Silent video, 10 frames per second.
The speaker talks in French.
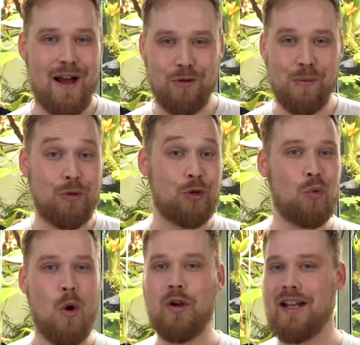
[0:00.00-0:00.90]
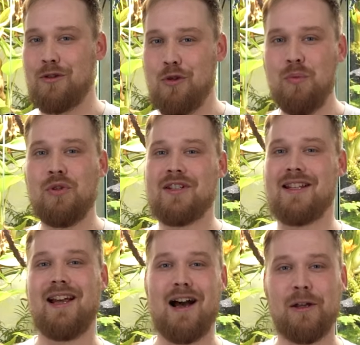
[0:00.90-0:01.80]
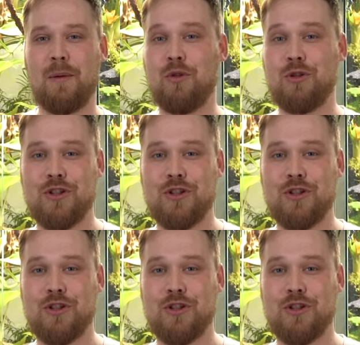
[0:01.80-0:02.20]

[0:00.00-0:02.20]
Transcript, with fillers: un groupe de 3 ou 4 coupes dans un terrarium de